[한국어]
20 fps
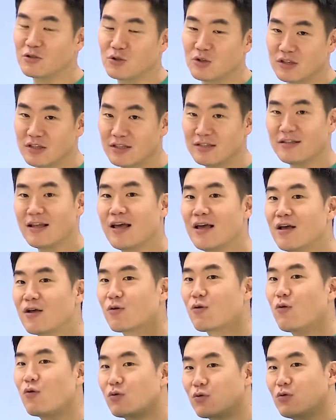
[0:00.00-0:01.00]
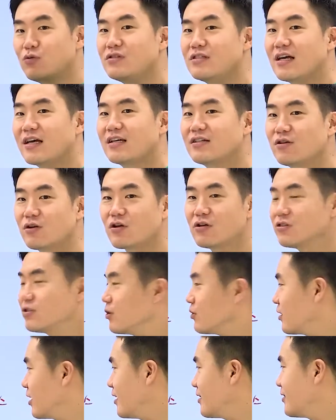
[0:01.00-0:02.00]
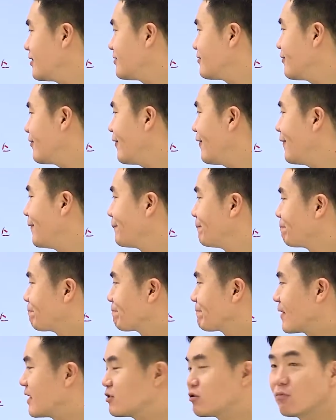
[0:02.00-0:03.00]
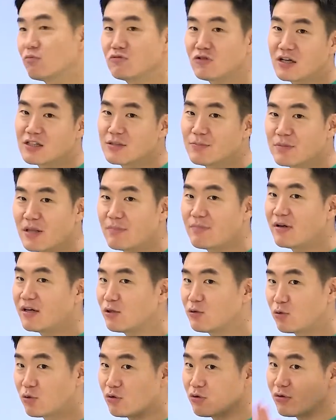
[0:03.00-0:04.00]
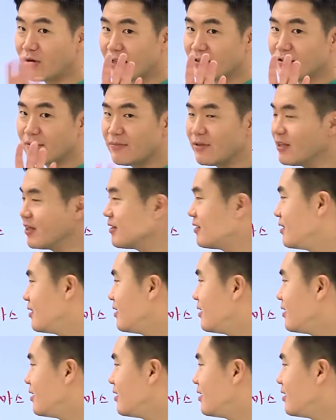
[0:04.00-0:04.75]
수 있는 공론장에서 결정을 해야 되는 거예요. 전문가 집단만의 토론으로 안 됩니다.